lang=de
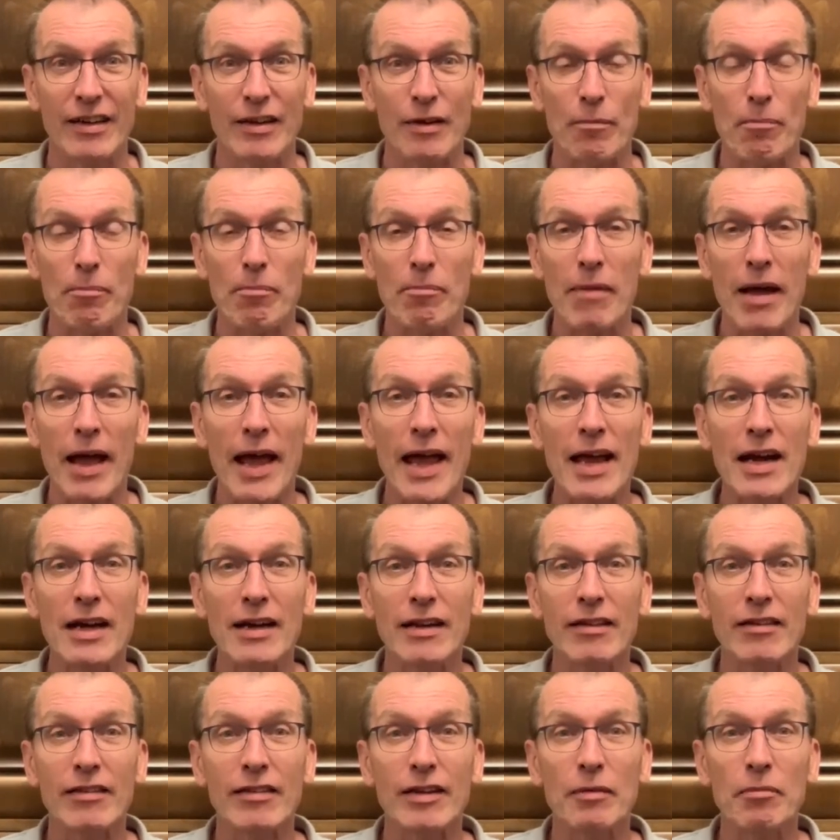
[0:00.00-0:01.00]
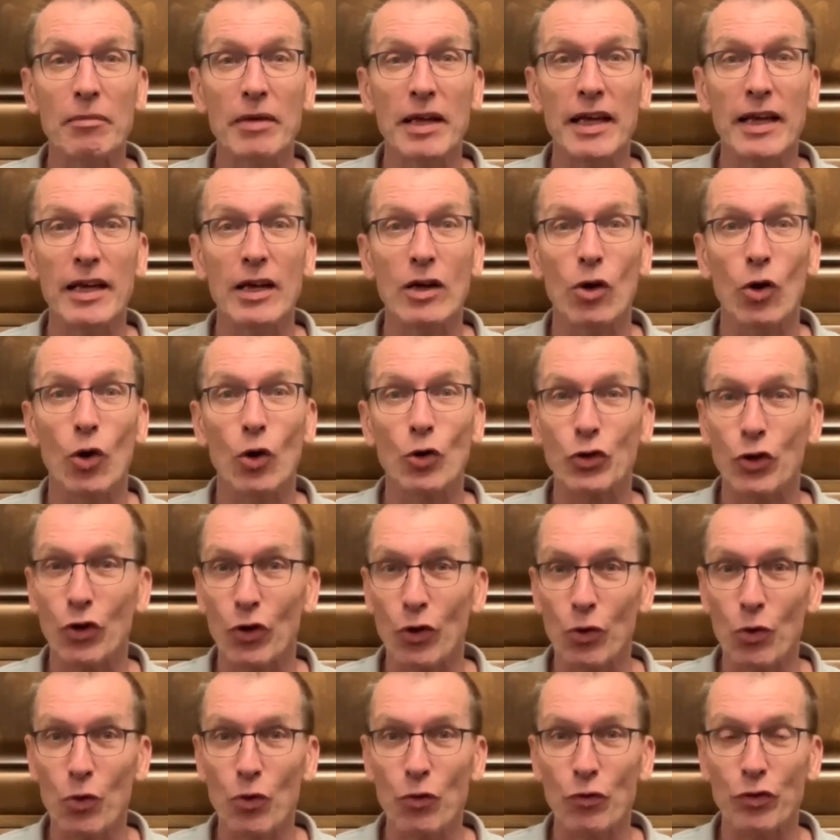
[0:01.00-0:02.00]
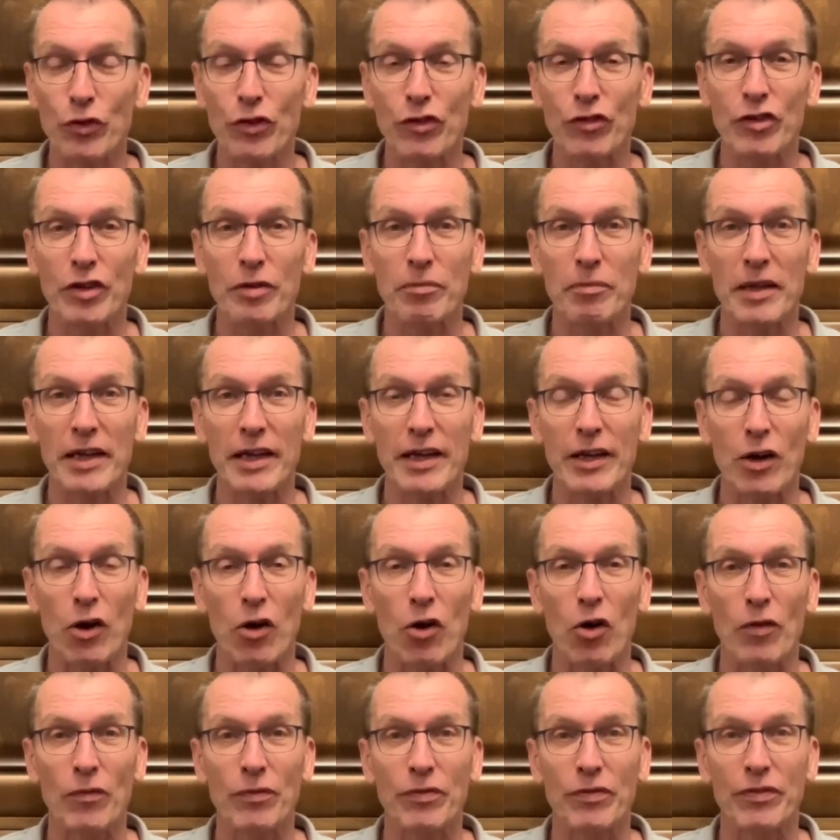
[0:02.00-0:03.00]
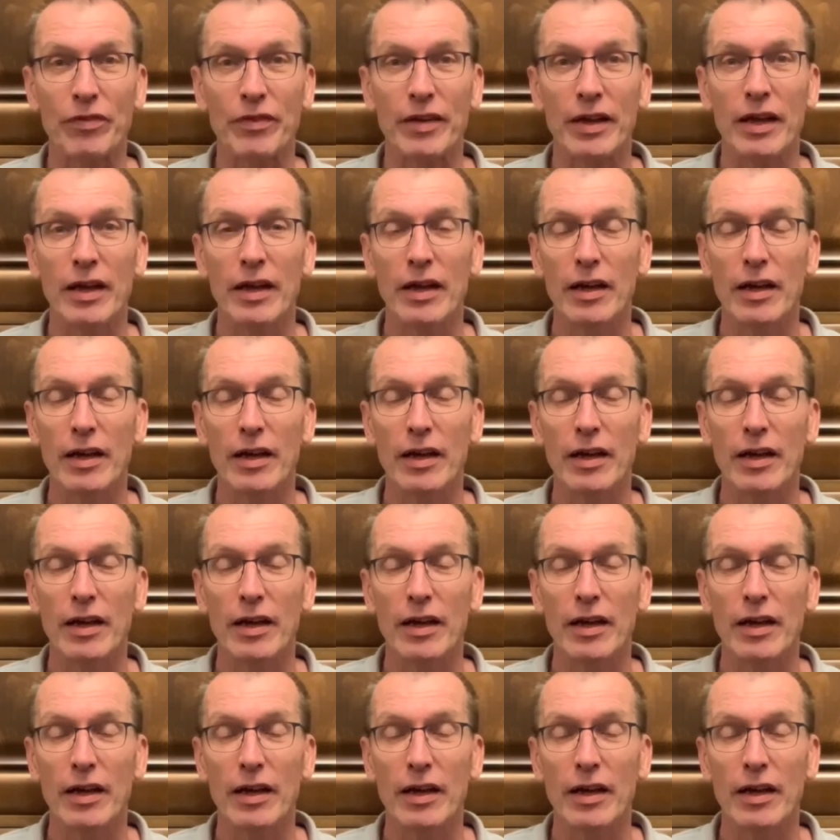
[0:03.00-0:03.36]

mailen Sie mir oder rufen Sie mir an.